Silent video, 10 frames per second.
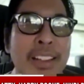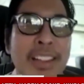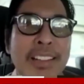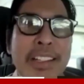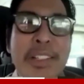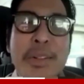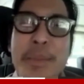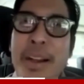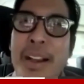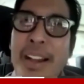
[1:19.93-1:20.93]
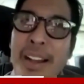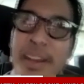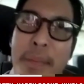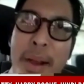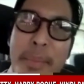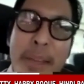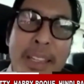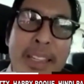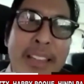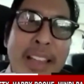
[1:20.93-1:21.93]
hindi niyo ma- ma-
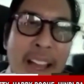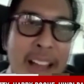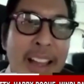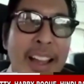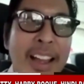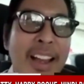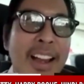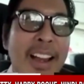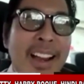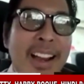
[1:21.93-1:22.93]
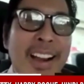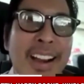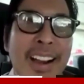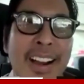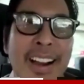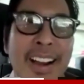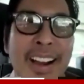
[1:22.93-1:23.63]
makita uh,